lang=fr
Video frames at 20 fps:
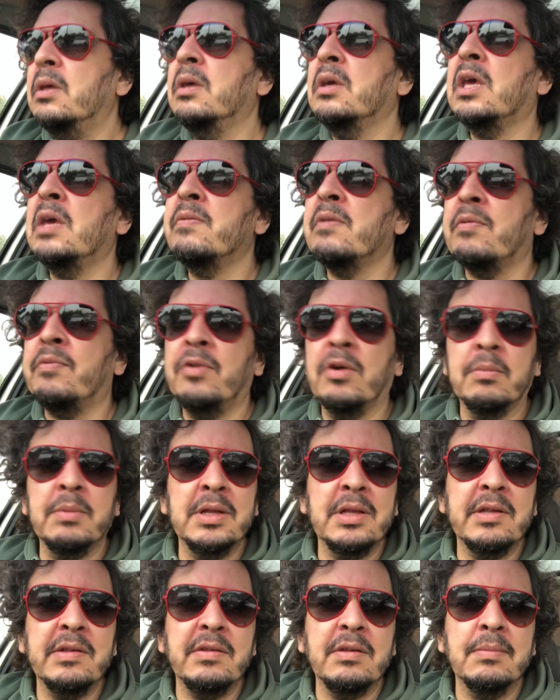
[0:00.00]
et qui va
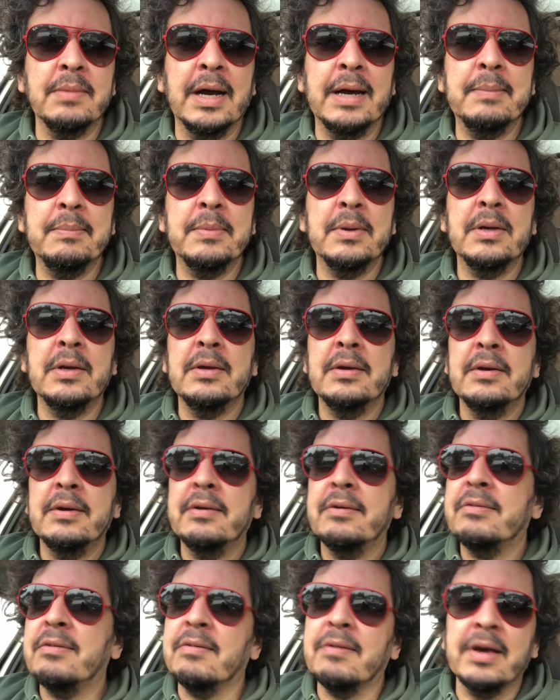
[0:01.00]
former des imams,
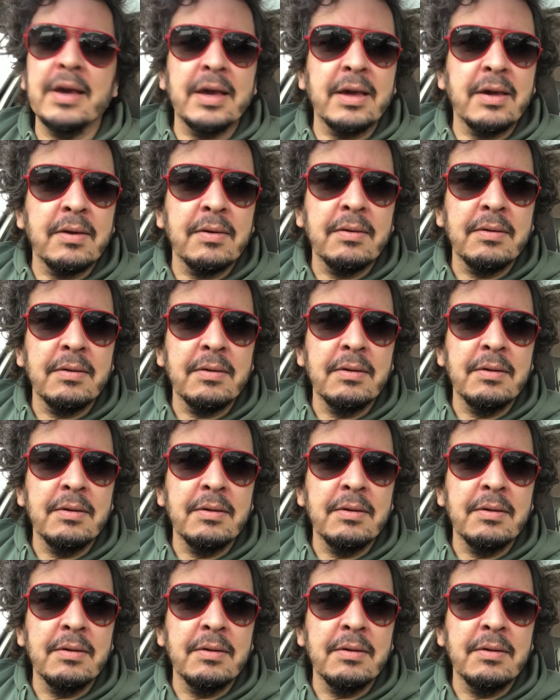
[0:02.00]
c'est vrai que.